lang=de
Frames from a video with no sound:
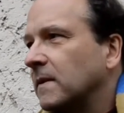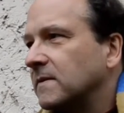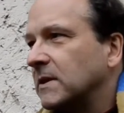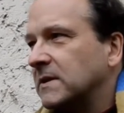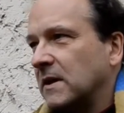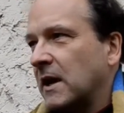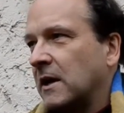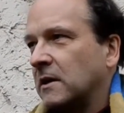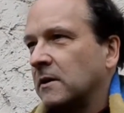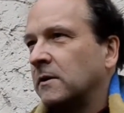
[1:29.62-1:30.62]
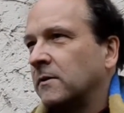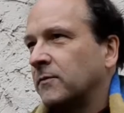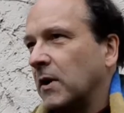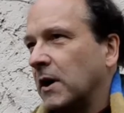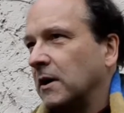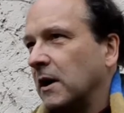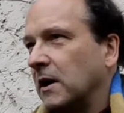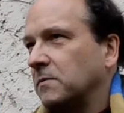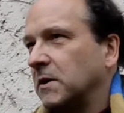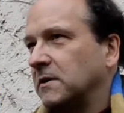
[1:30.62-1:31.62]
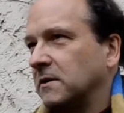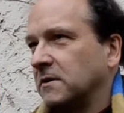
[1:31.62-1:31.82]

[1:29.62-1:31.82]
Westsahara-Frage arbeitet,